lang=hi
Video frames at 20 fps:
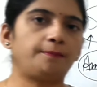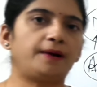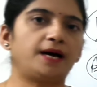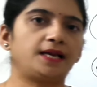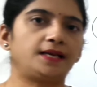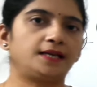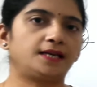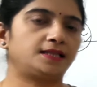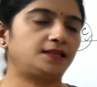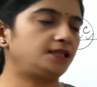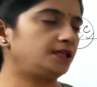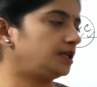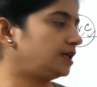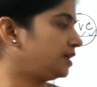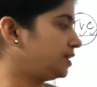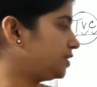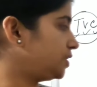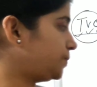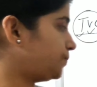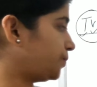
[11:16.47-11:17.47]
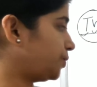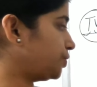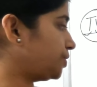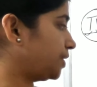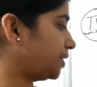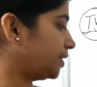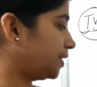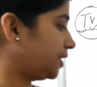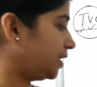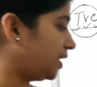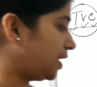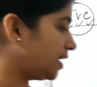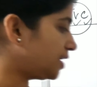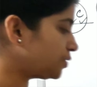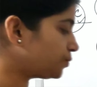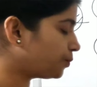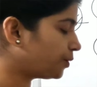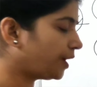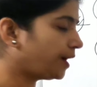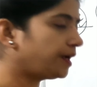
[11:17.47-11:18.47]
अब बारी आती है इस प्रोजेक्ट के
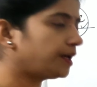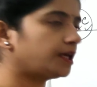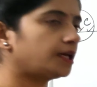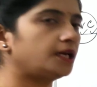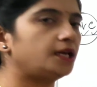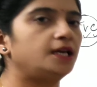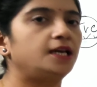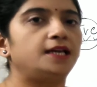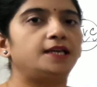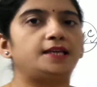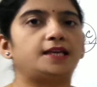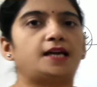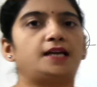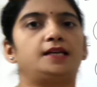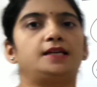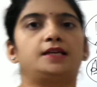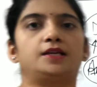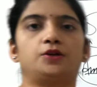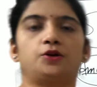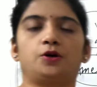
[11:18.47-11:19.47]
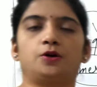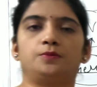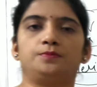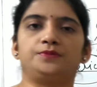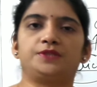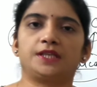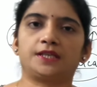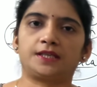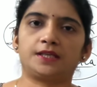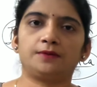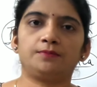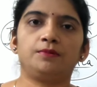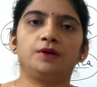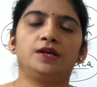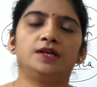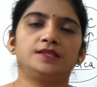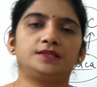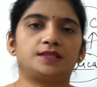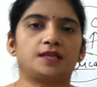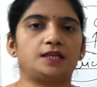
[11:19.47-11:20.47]
लास्ट पॉइंट की यानी कि ऑब्जेक्टिव
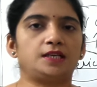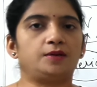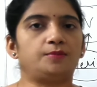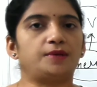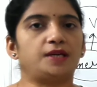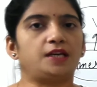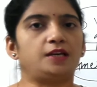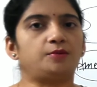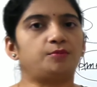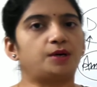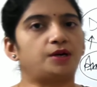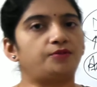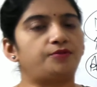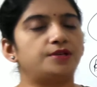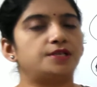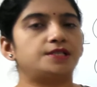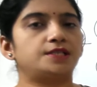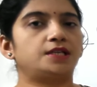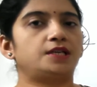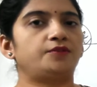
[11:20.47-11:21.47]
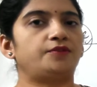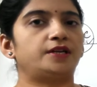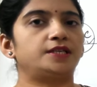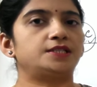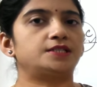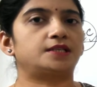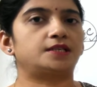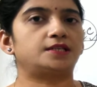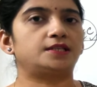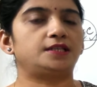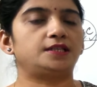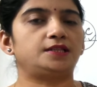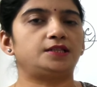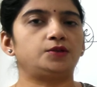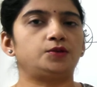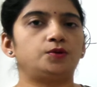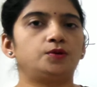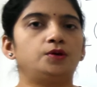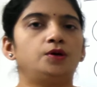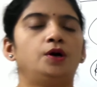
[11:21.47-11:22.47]
चलिए मैं एक बार फिर से रिवाइज कर
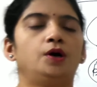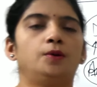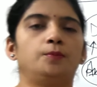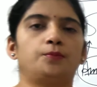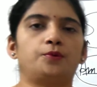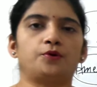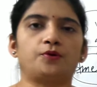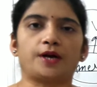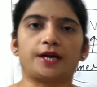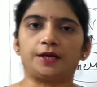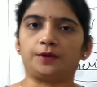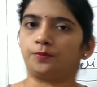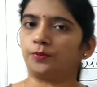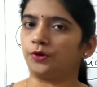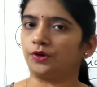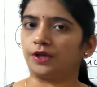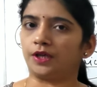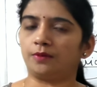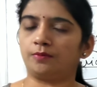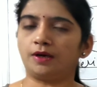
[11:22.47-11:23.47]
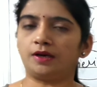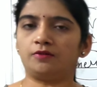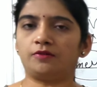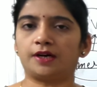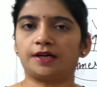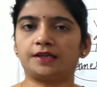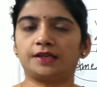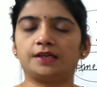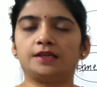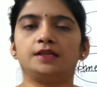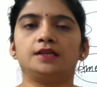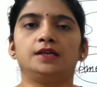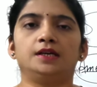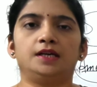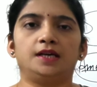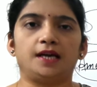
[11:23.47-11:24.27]
देती हूँ प्रोवाइड पोर्टेबल वाटर